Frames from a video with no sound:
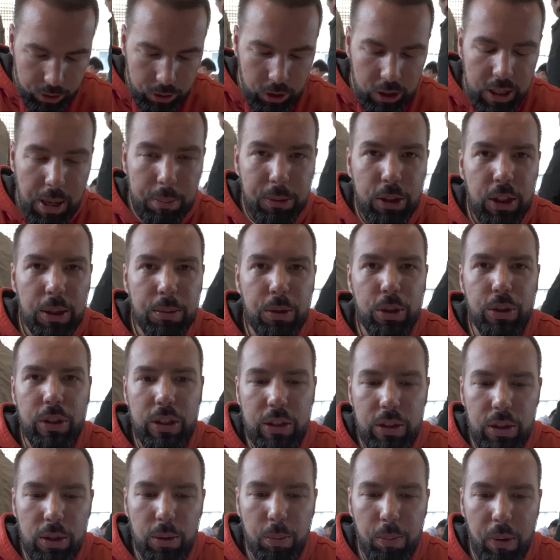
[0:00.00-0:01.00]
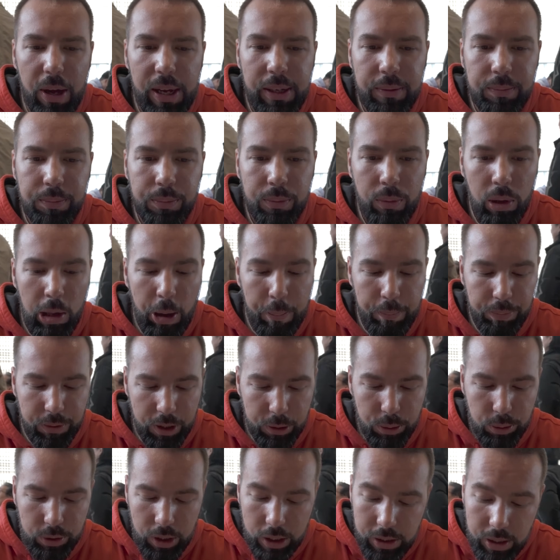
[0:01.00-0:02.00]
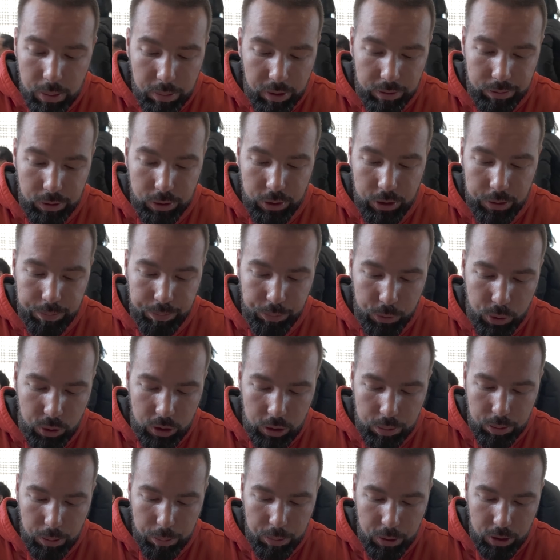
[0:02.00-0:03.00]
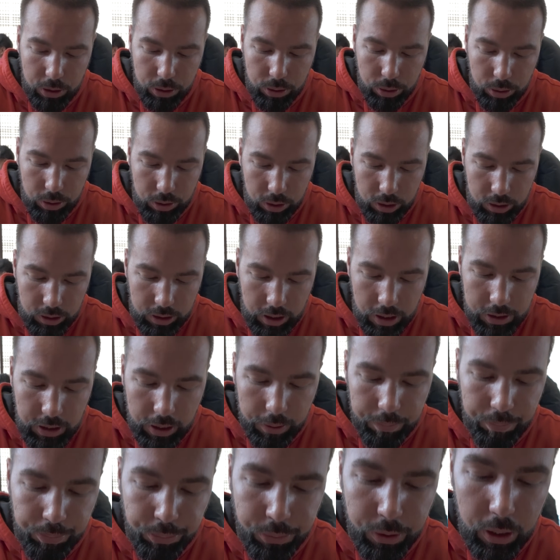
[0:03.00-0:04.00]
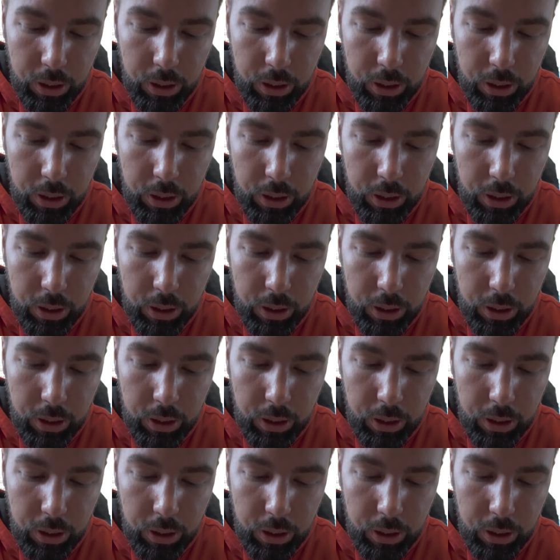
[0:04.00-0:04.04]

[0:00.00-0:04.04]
No ja myślałem, że to jest zupa, a tutaj nie ma wody. Tu jest po prostu to jest danie